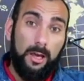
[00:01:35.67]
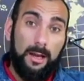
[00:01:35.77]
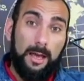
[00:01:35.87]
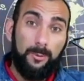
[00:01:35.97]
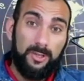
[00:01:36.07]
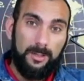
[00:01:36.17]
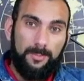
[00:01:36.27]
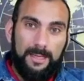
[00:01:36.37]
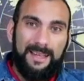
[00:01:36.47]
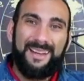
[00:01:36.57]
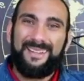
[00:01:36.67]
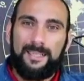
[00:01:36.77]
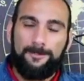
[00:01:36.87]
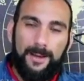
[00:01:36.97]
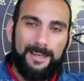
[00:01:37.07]
la possibilità di
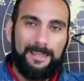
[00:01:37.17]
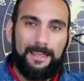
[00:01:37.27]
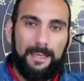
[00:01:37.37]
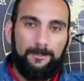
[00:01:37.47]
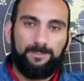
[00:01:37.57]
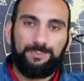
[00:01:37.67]
spedire